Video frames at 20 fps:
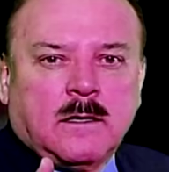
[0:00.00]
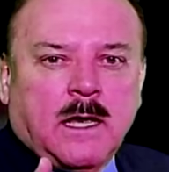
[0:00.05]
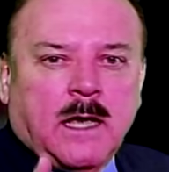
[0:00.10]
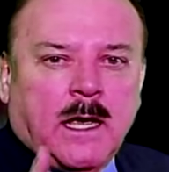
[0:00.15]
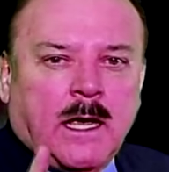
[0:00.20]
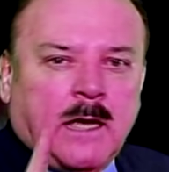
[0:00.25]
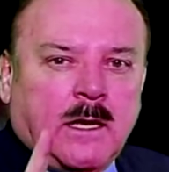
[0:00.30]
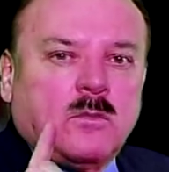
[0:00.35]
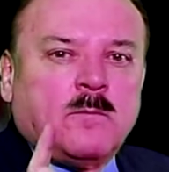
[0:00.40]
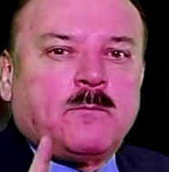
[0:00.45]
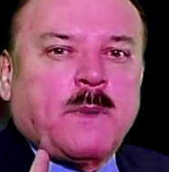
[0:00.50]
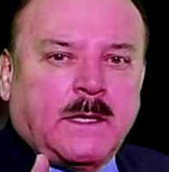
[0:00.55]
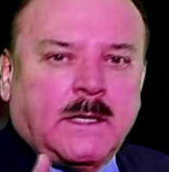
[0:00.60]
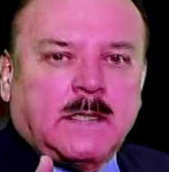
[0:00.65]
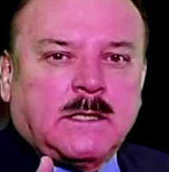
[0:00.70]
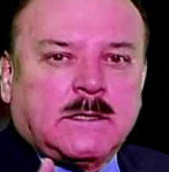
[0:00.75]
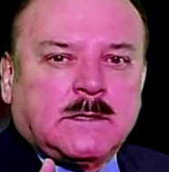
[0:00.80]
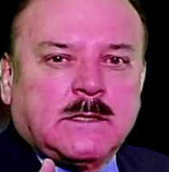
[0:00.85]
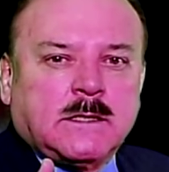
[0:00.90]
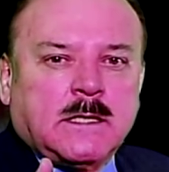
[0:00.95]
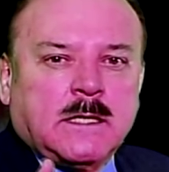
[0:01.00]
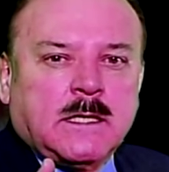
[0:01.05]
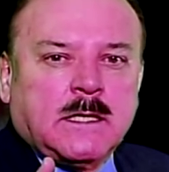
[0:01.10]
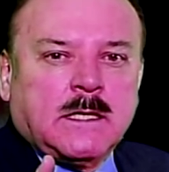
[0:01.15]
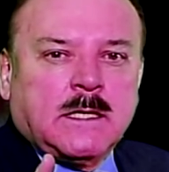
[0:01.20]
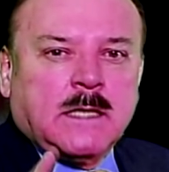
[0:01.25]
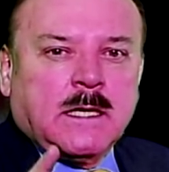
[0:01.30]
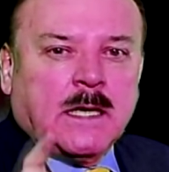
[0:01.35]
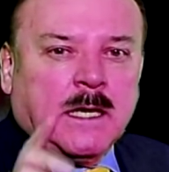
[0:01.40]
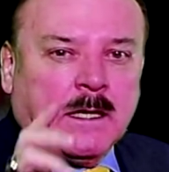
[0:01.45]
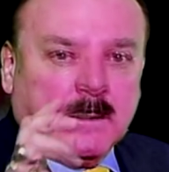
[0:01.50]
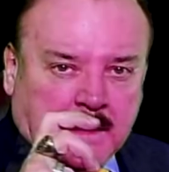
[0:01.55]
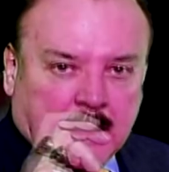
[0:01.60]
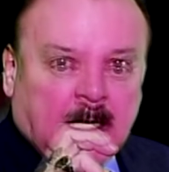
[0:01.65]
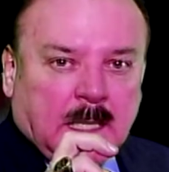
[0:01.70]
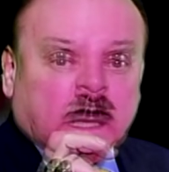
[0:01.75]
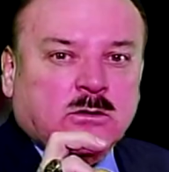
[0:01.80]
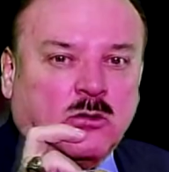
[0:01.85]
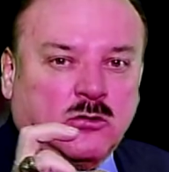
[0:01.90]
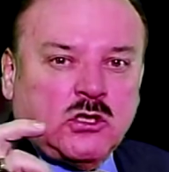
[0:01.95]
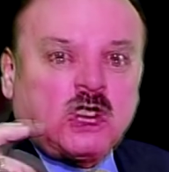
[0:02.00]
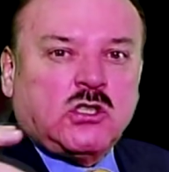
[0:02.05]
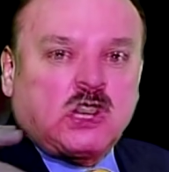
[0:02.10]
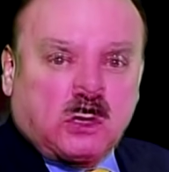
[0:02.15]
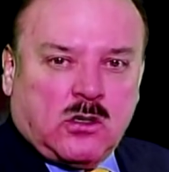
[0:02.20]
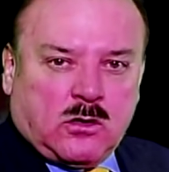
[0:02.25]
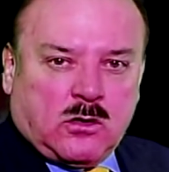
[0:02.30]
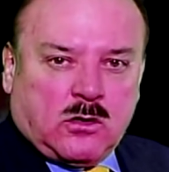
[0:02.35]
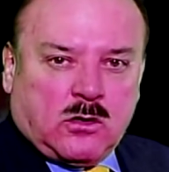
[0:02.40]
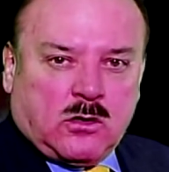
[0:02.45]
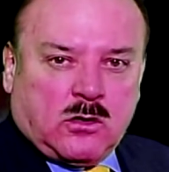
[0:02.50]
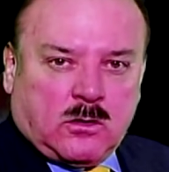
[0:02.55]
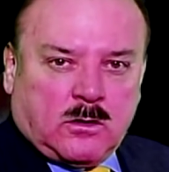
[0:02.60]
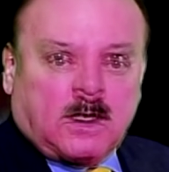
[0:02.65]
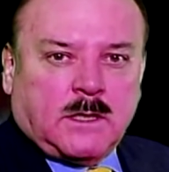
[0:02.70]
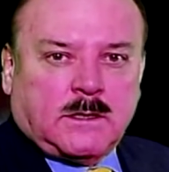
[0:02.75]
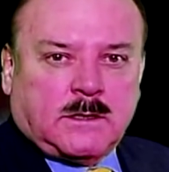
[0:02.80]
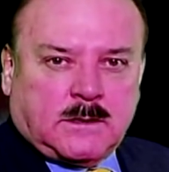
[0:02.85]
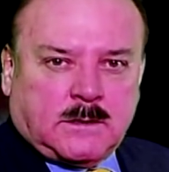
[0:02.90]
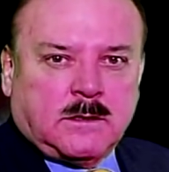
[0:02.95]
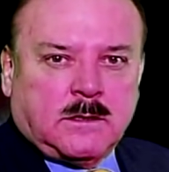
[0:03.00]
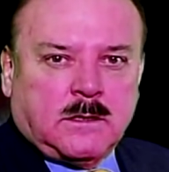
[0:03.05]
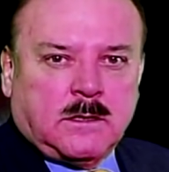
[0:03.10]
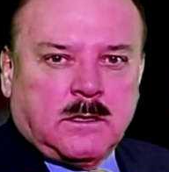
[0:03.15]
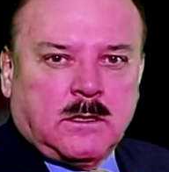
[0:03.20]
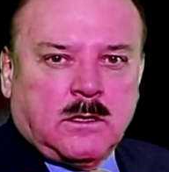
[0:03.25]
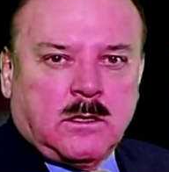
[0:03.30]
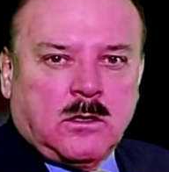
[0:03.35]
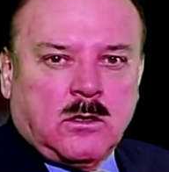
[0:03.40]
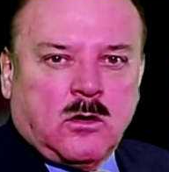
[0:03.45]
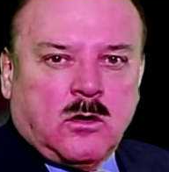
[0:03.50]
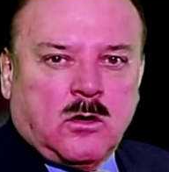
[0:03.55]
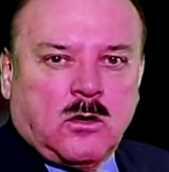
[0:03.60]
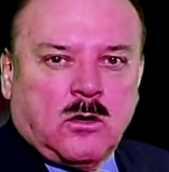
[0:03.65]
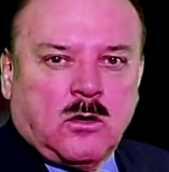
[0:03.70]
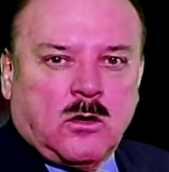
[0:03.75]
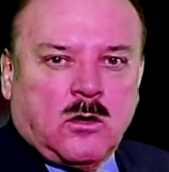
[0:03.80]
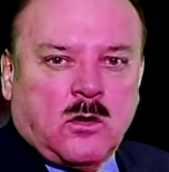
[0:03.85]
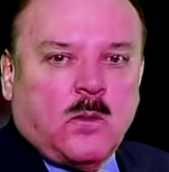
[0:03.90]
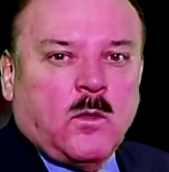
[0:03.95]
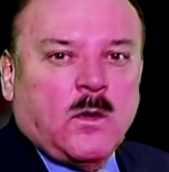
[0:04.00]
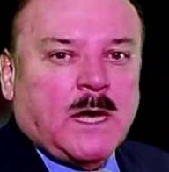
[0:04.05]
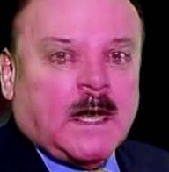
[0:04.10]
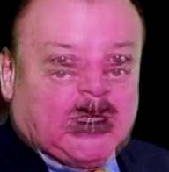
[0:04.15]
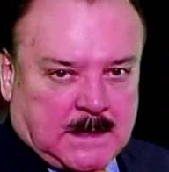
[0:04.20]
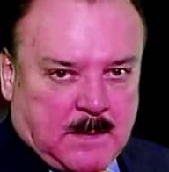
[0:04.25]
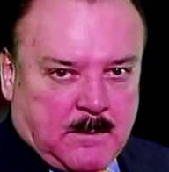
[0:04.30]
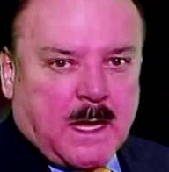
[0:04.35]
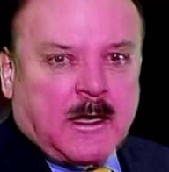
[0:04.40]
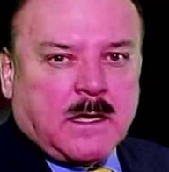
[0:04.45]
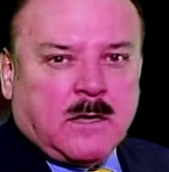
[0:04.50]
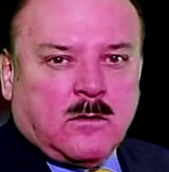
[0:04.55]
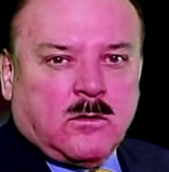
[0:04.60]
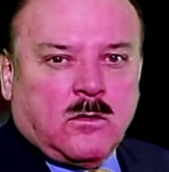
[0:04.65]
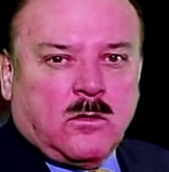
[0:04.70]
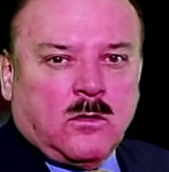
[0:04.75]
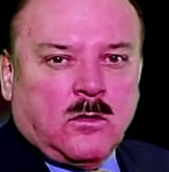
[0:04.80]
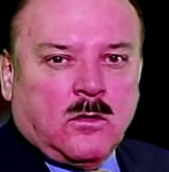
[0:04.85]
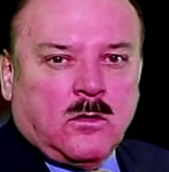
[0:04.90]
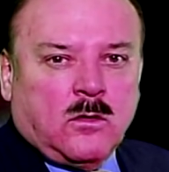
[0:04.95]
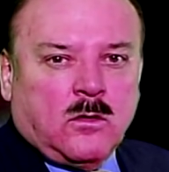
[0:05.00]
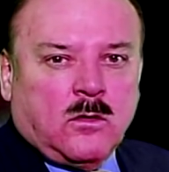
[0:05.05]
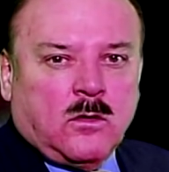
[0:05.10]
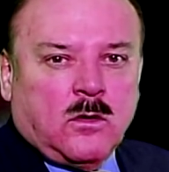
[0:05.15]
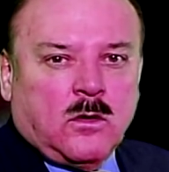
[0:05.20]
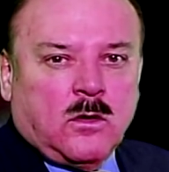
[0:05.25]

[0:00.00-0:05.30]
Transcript: en un país de las condiciones como las de México